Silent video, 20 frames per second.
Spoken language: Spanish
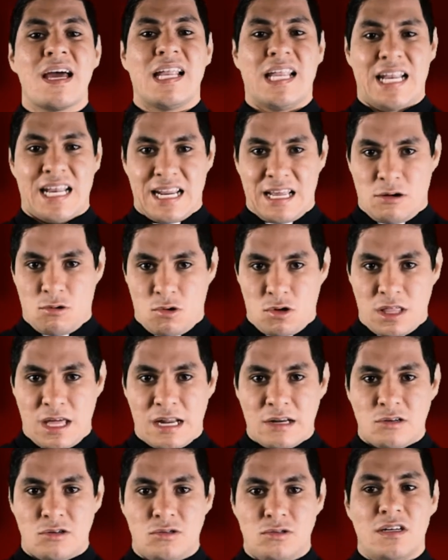
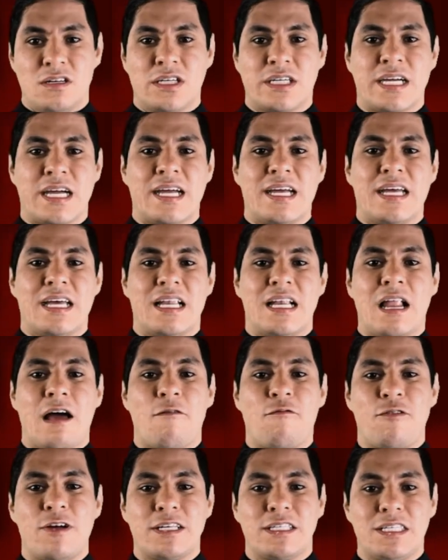Recordando que la fe